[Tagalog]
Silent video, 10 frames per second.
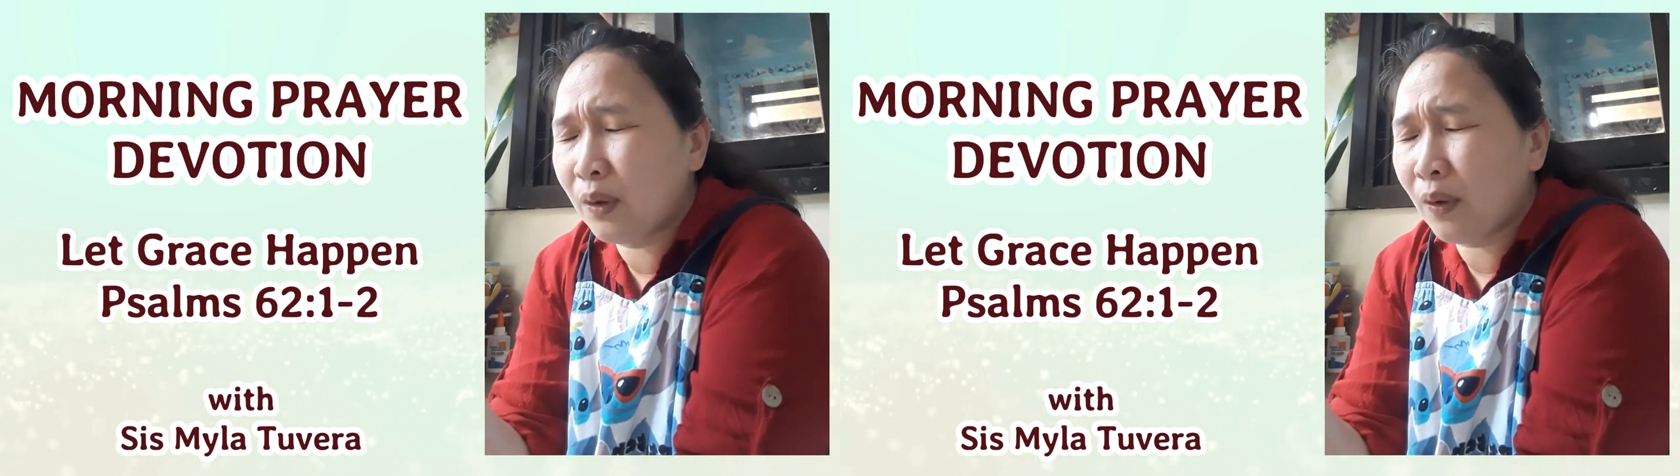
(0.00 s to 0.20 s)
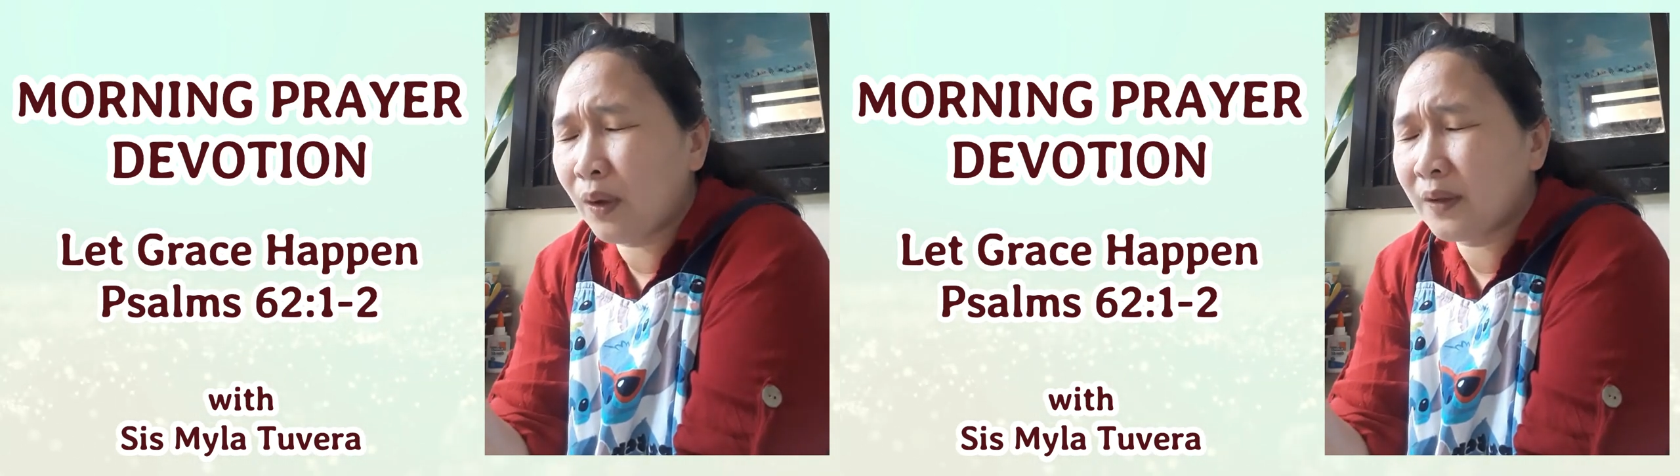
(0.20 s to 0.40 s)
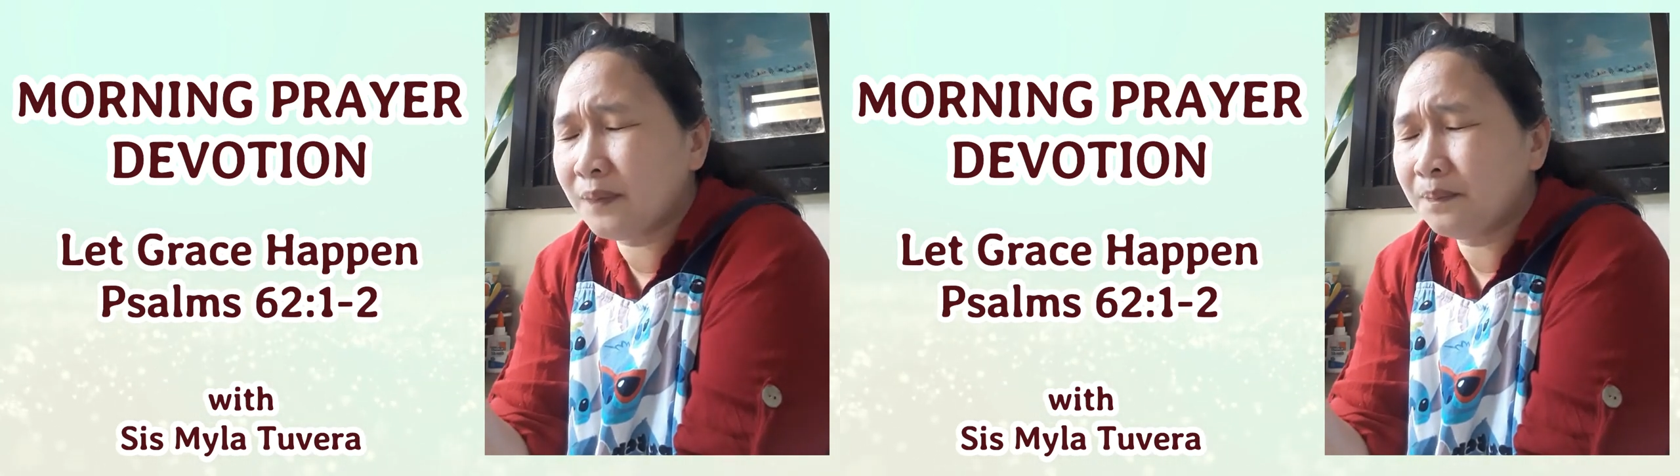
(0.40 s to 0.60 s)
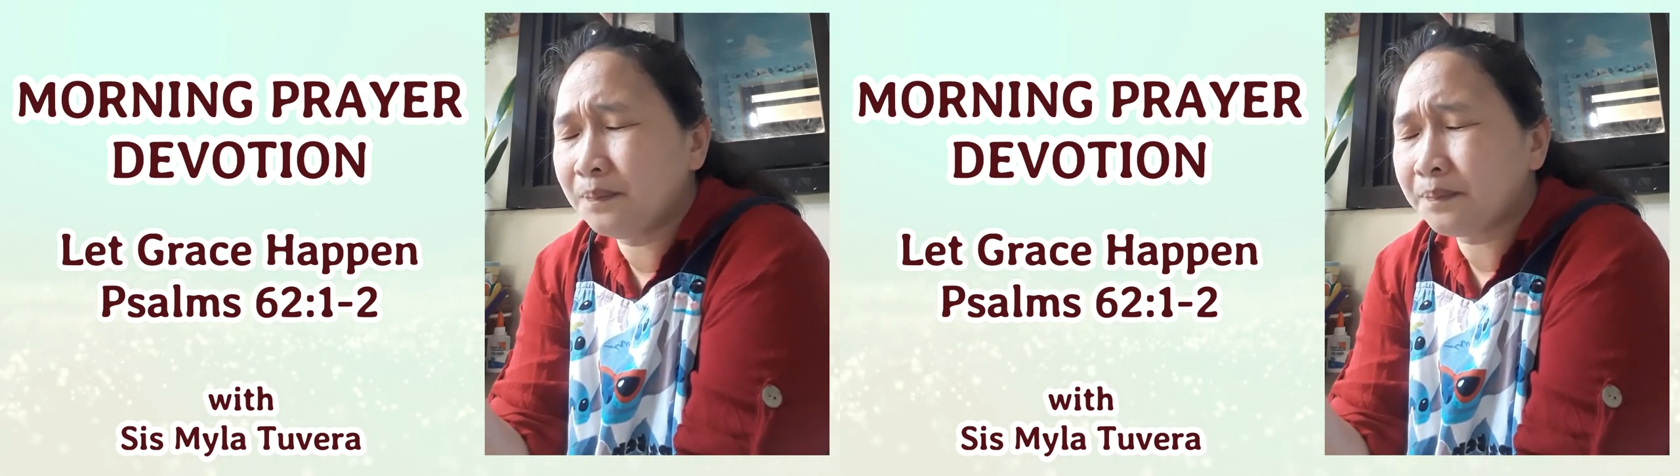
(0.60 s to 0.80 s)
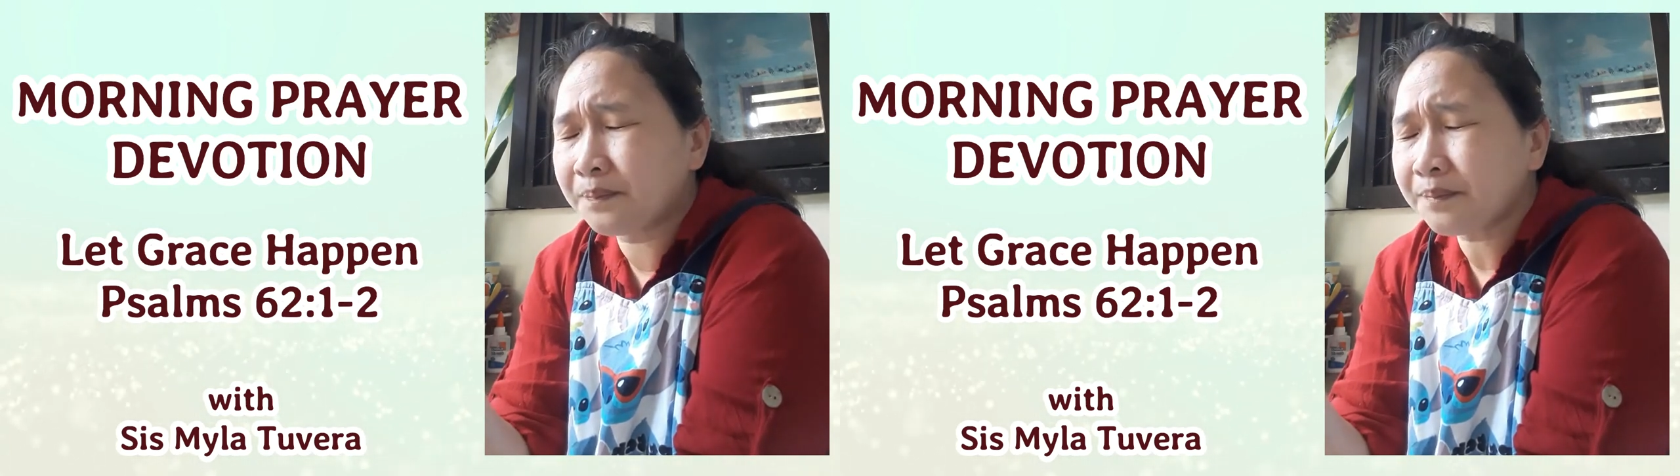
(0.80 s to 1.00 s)
Lord.
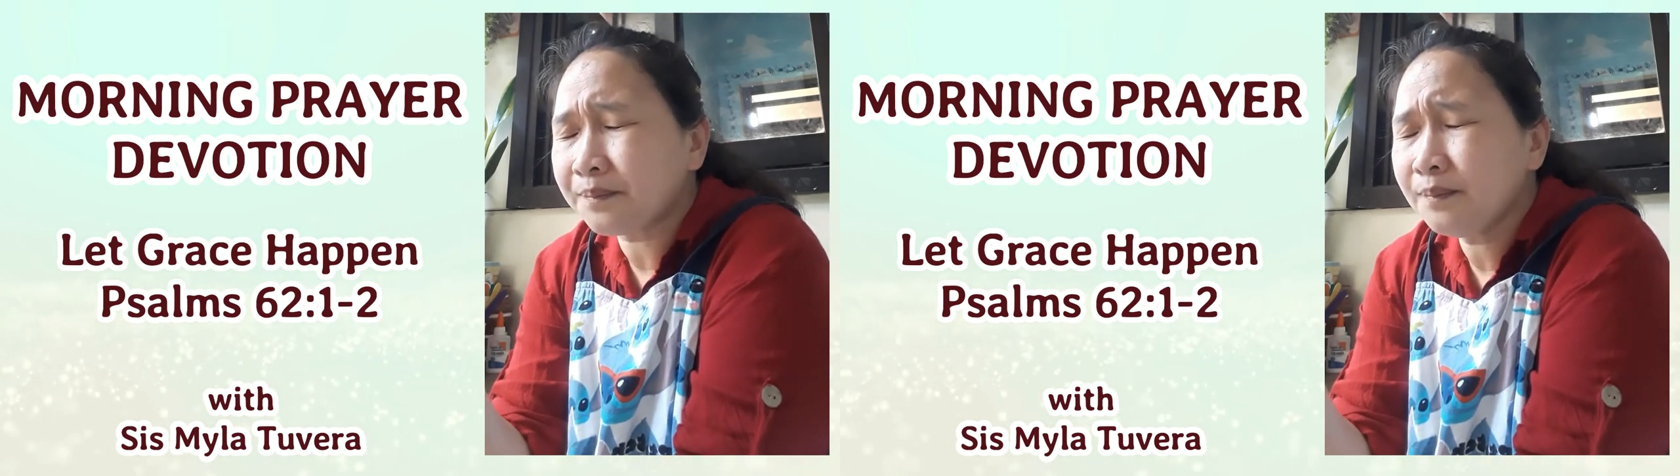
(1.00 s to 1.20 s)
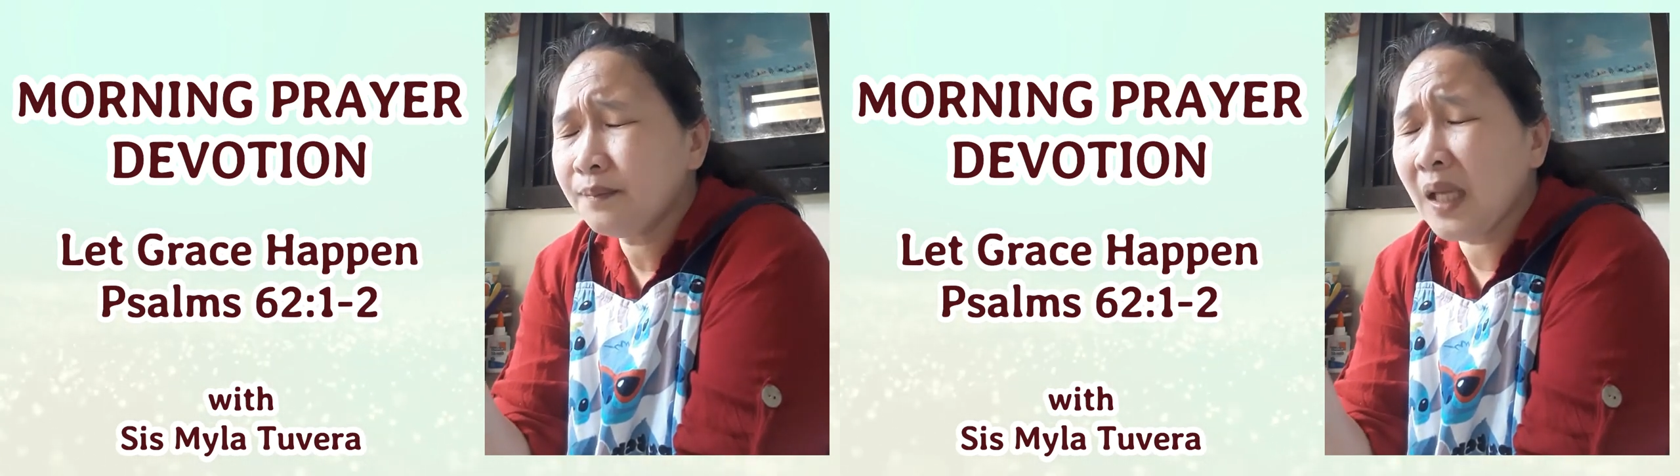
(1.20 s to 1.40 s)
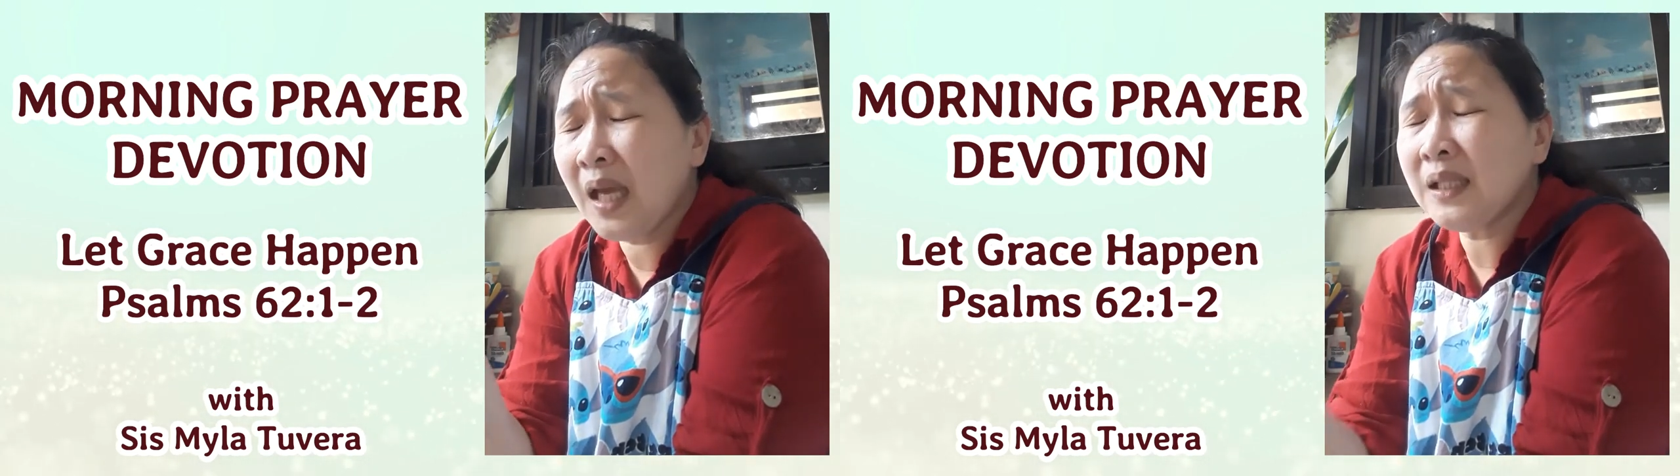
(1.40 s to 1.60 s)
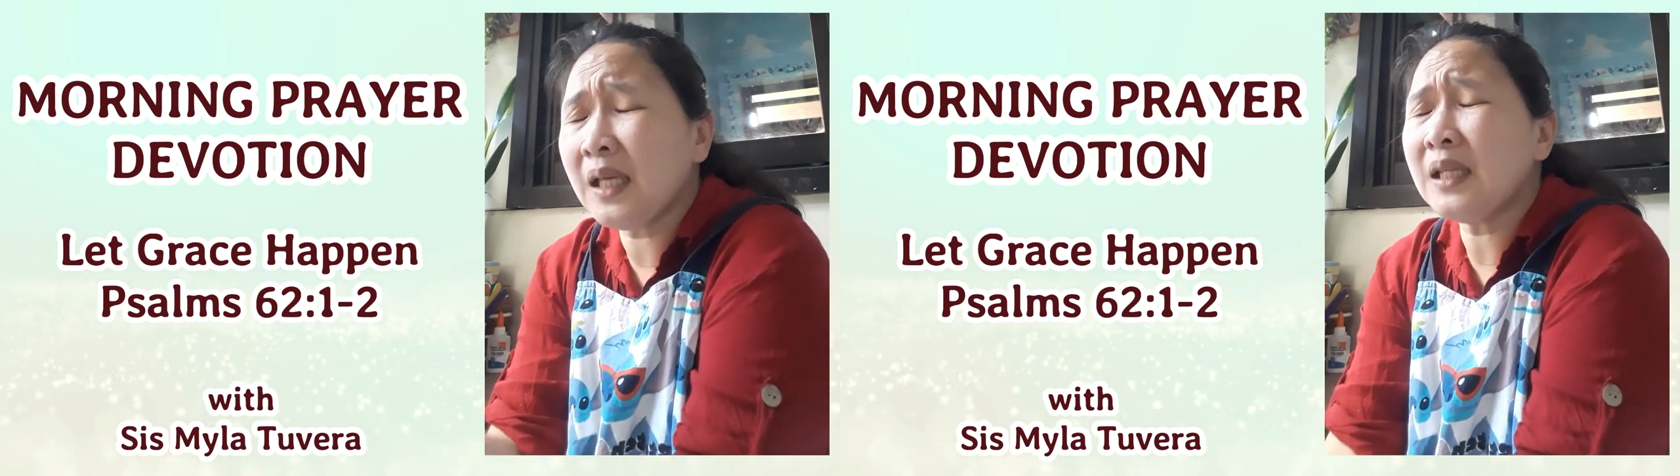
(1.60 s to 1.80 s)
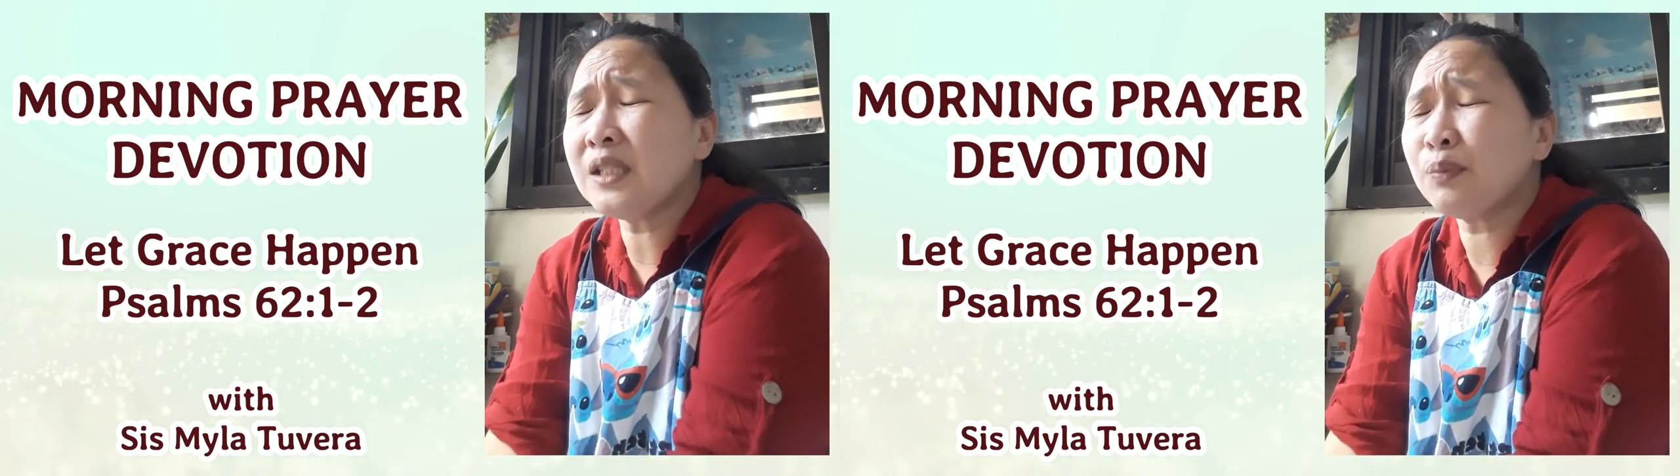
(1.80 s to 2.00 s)
At
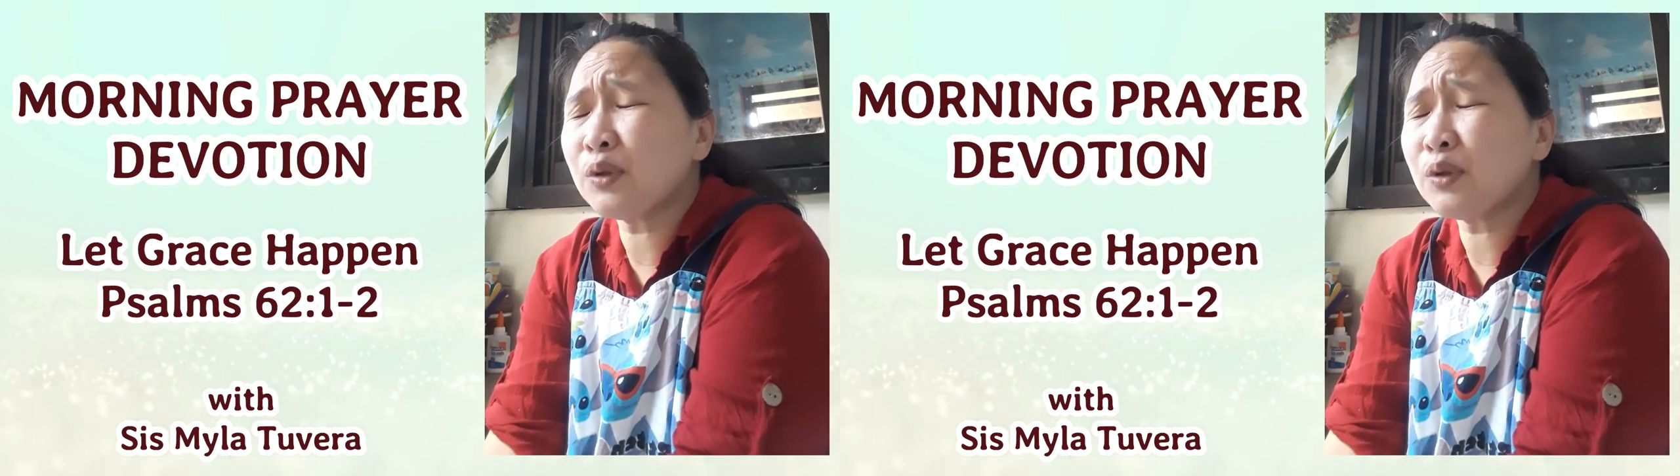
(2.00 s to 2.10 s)
higit po